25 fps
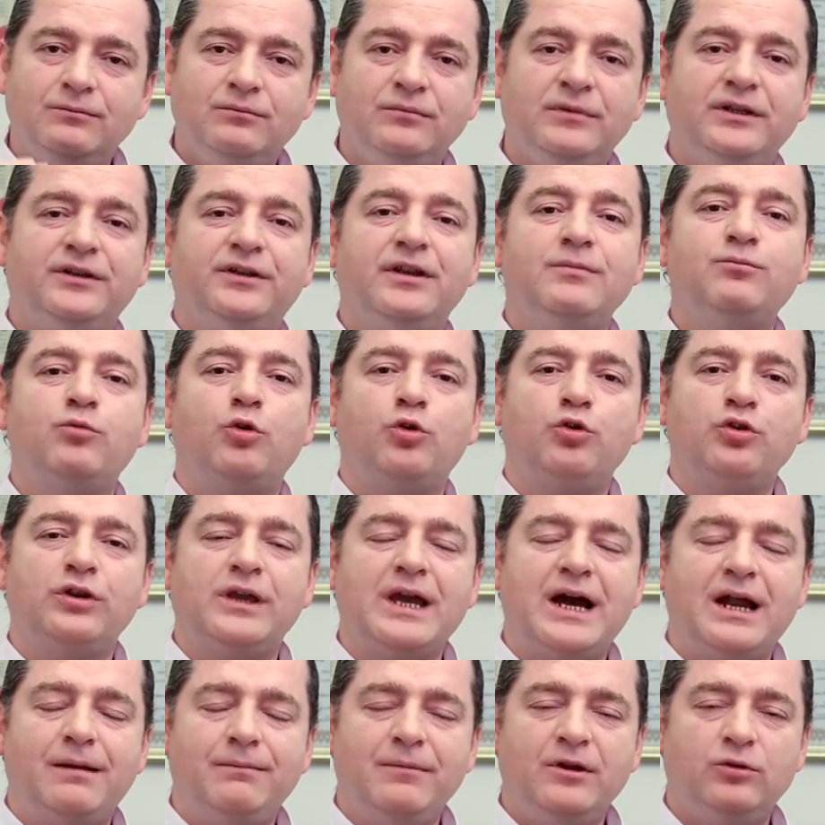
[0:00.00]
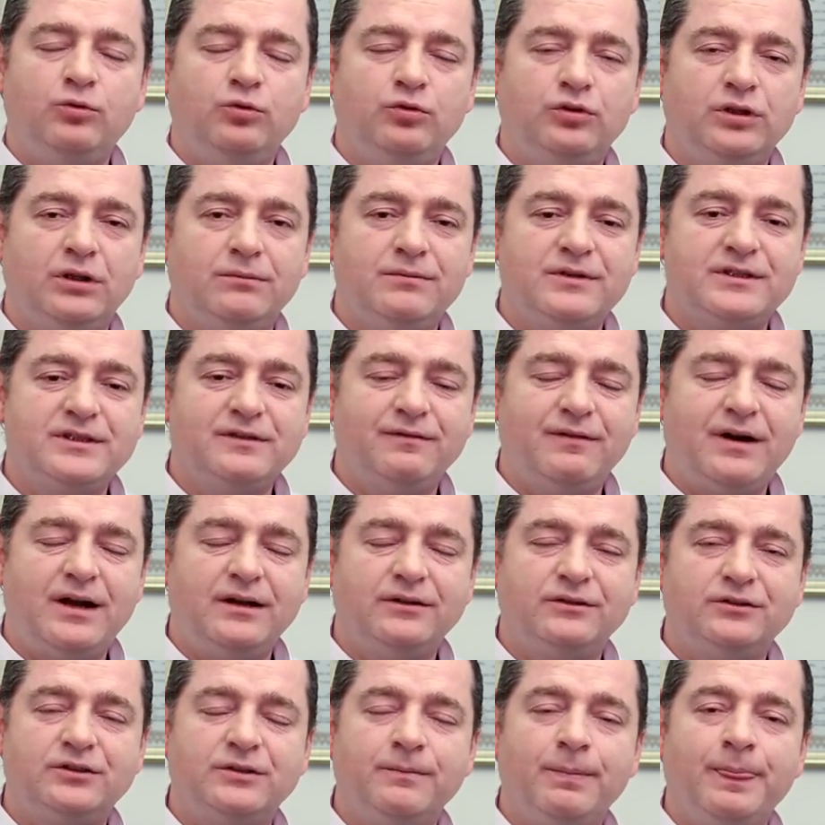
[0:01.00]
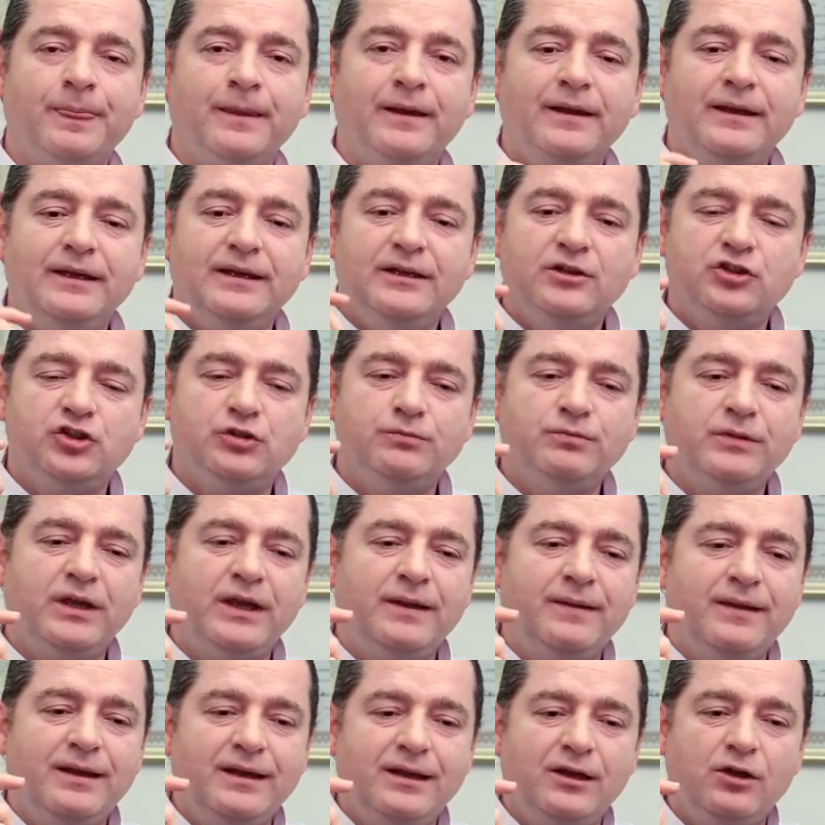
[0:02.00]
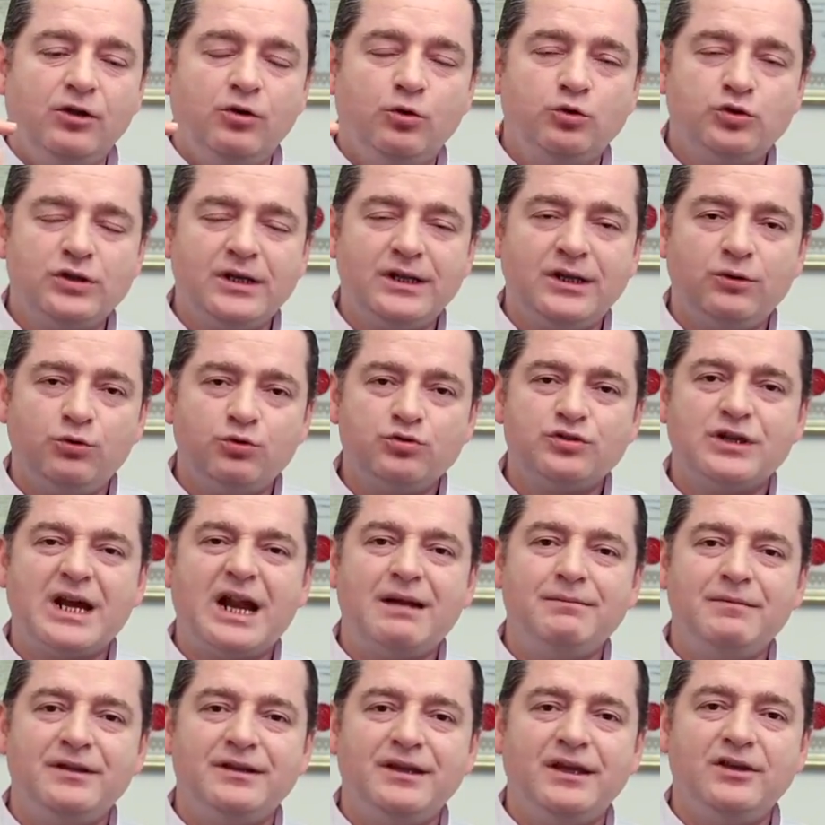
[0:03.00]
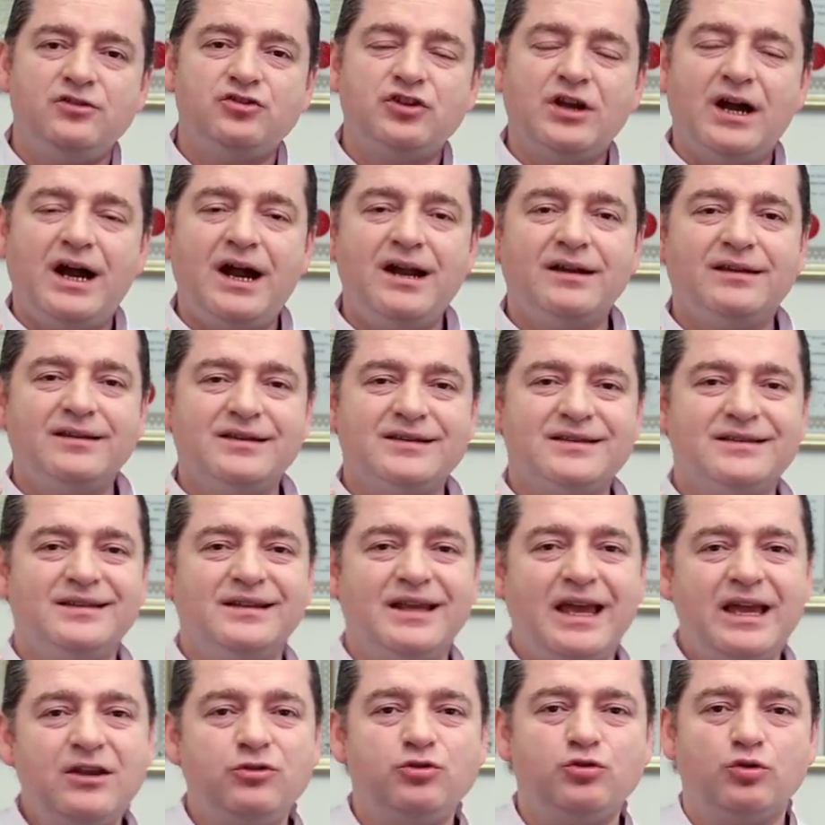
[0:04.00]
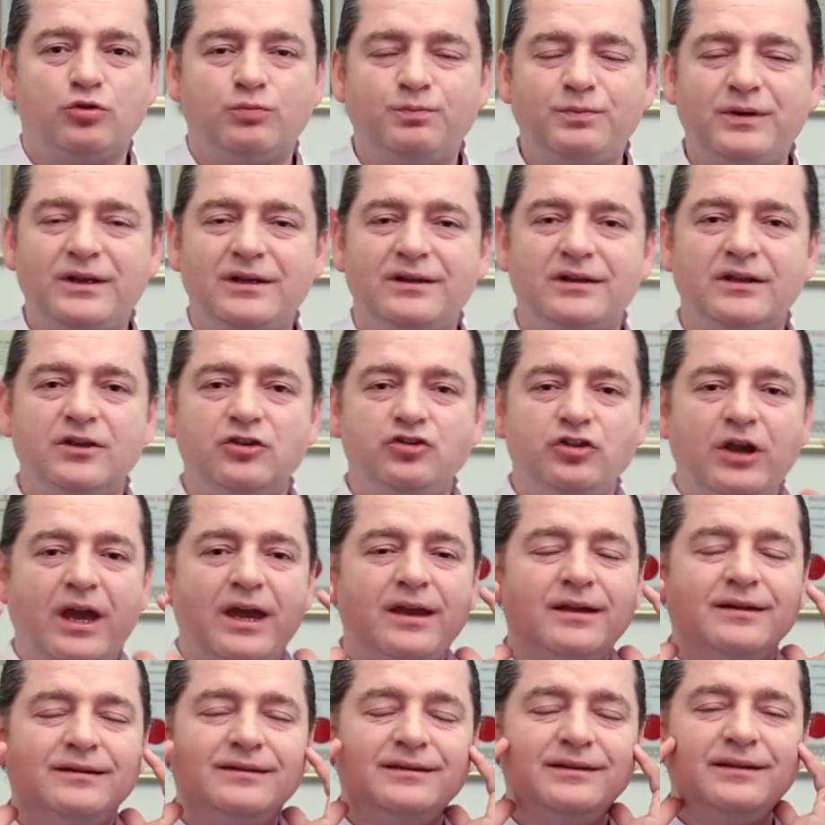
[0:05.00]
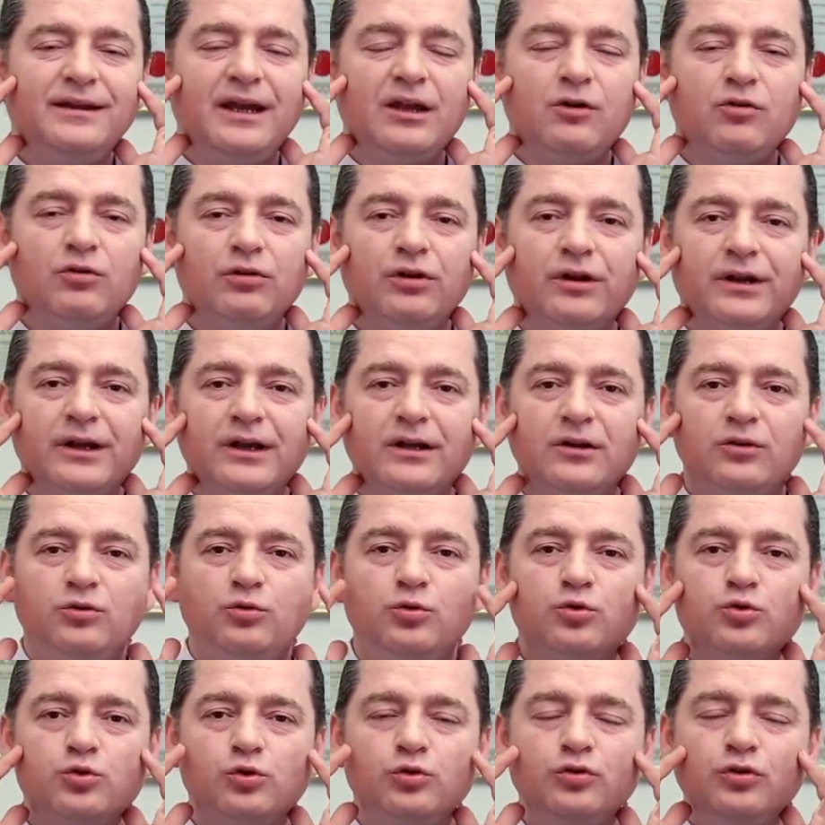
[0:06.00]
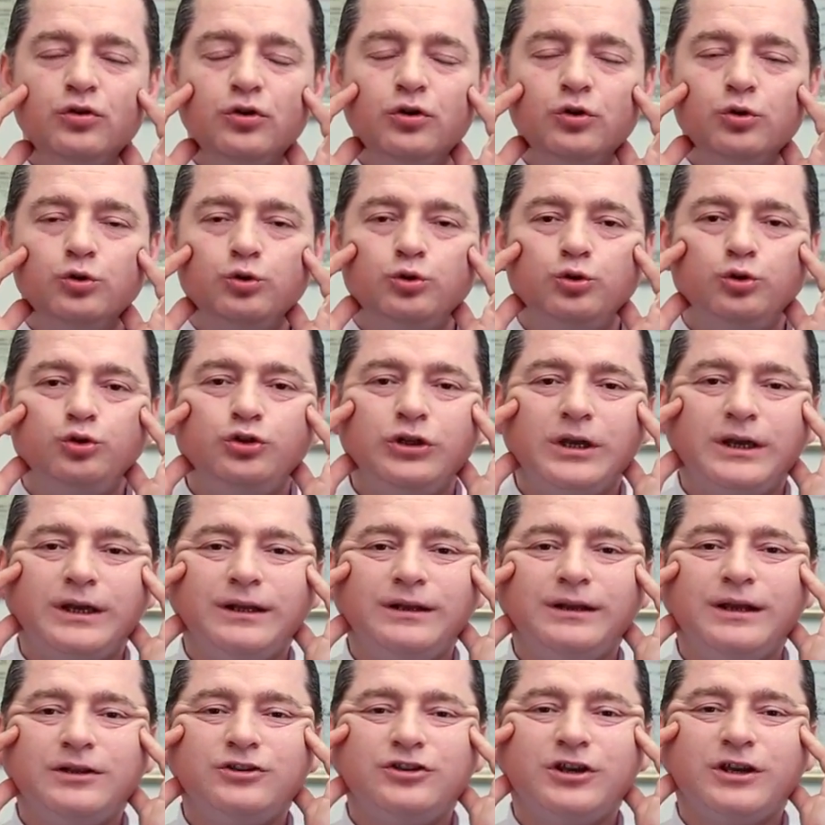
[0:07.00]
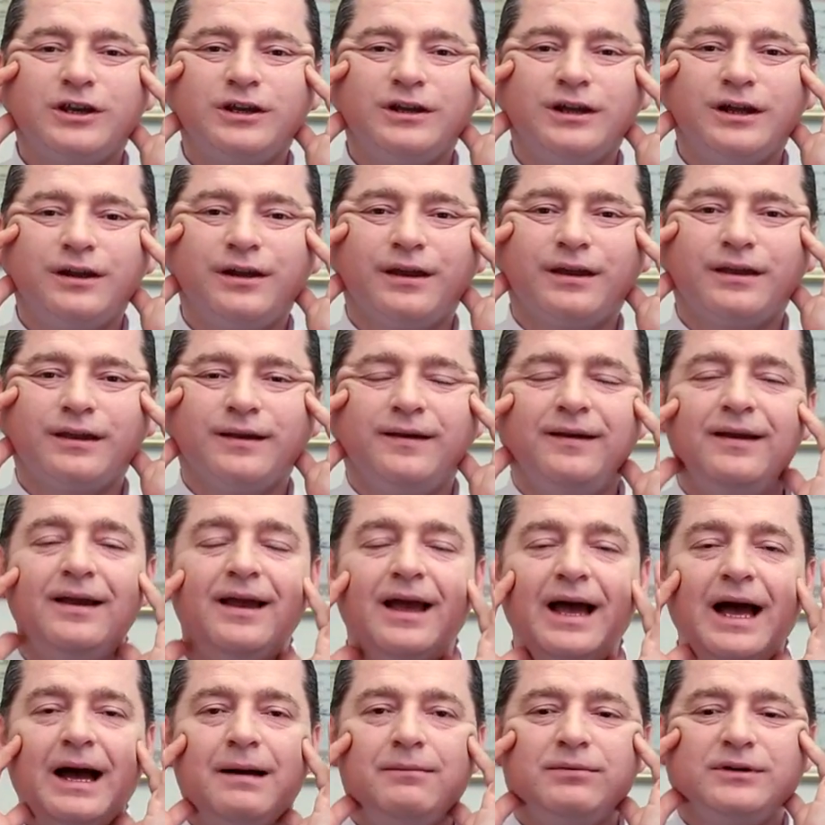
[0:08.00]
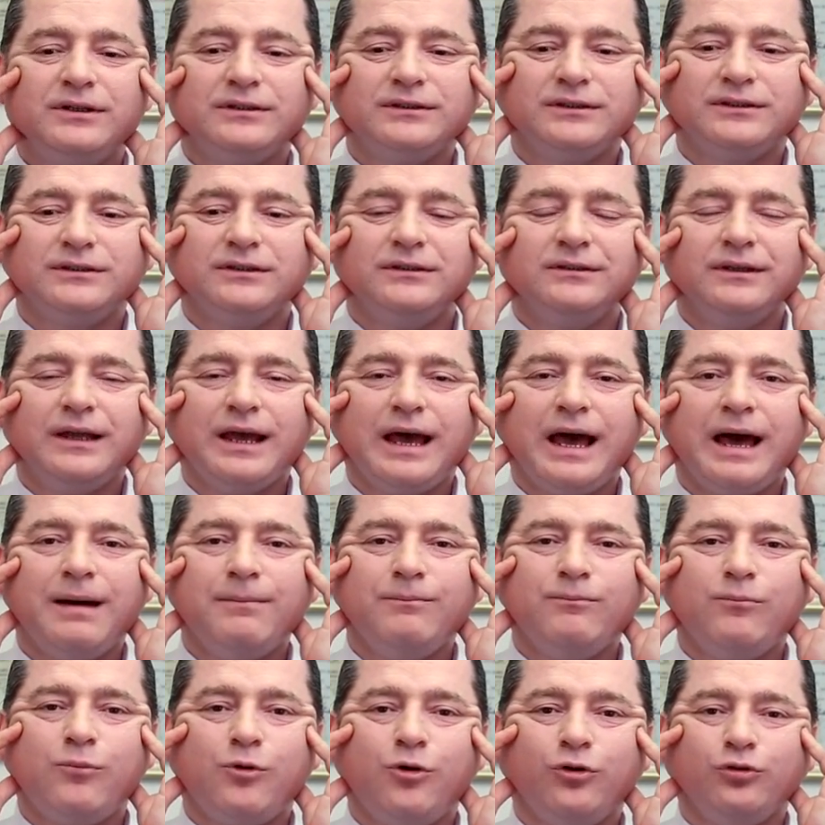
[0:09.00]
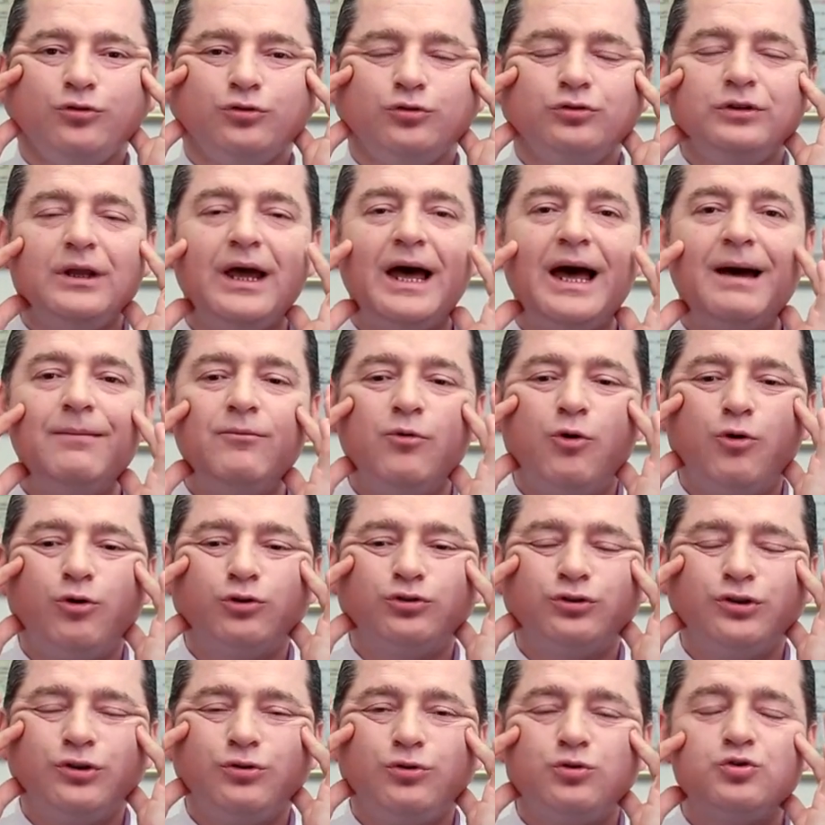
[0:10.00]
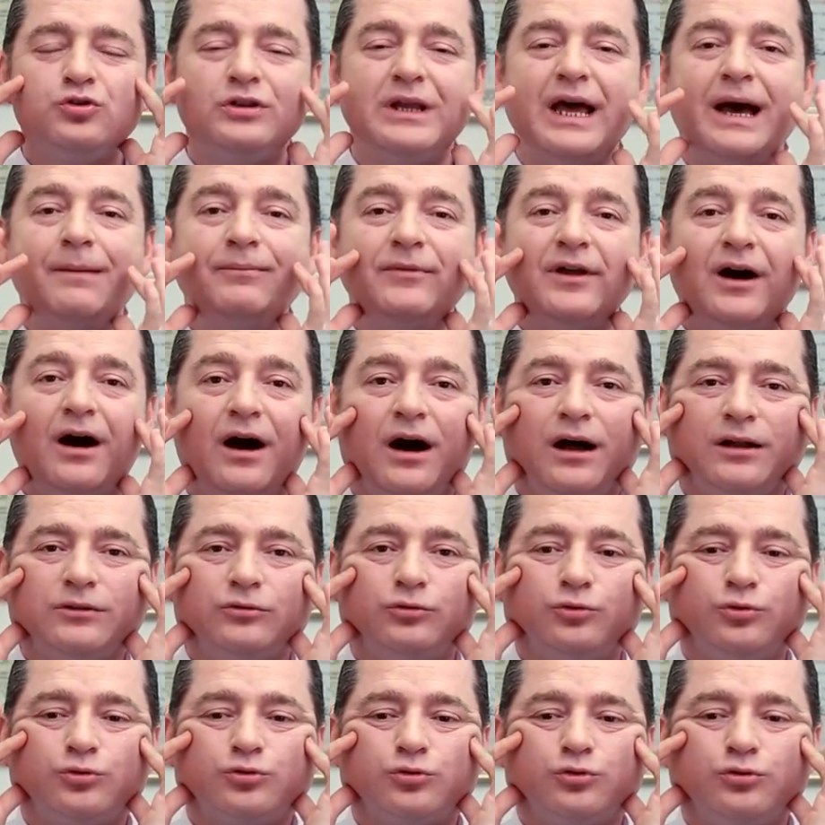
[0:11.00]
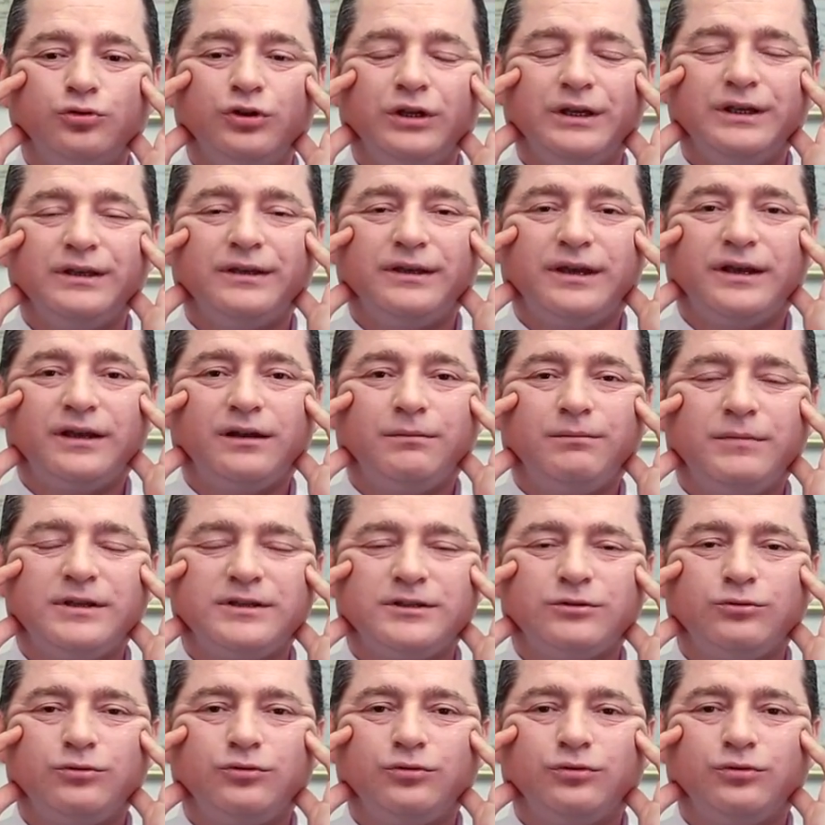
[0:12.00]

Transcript: Bir de boyun germe uygulaması vardır. Şimdi Özellikle yüz germe deyince herkesin en çok bildiği şey direkt olarak yüzün şu şekilde çekilerek hem gıdının hem boynun hem orta yüzün hem de alt yüzün gerilmesi